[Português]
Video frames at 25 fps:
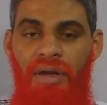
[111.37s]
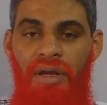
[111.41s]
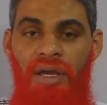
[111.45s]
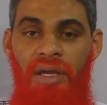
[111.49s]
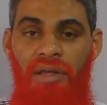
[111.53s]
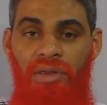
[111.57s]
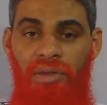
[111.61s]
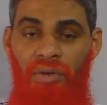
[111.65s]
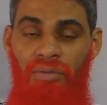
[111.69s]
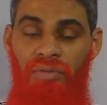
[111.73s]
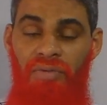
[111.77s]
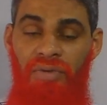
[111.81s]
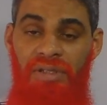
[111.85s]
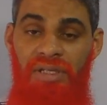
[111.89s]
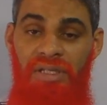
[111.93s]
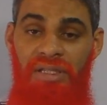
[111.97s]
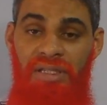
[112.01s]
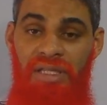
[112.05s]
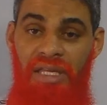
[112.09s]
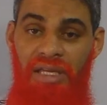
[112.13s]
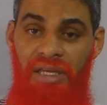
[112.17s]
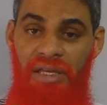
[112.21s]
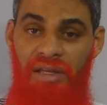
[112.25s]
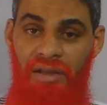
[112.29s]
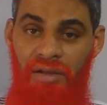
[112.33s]
Então você
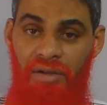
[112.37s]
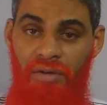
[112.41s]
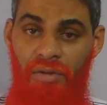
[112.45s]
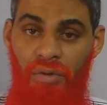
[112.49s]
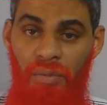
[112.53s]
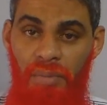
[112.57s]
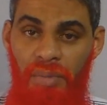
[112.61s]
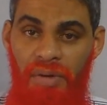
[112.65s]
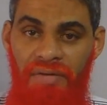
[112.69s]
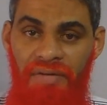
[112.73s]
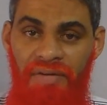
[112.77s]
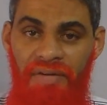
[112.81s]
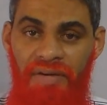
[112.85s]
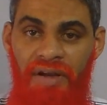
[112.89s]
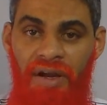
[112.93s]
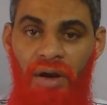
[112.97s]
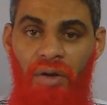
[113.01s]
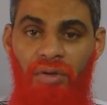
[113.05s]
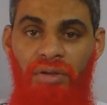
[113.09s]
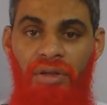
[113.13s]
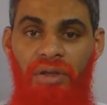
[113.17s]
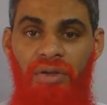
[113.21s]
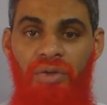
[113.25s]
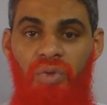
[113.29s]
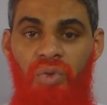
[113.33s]
tem que lubrificar
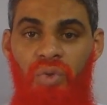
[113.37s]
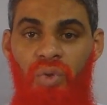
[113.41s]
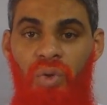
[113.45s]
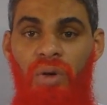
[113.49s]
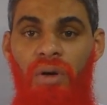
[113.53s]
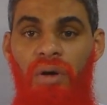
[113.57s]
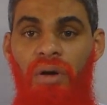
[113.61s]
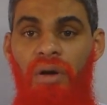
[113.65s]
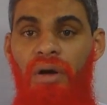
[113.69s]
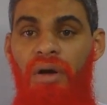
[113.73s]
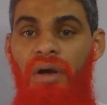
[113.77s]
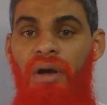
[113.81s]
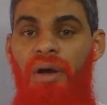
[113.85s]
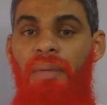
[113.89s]
o tensor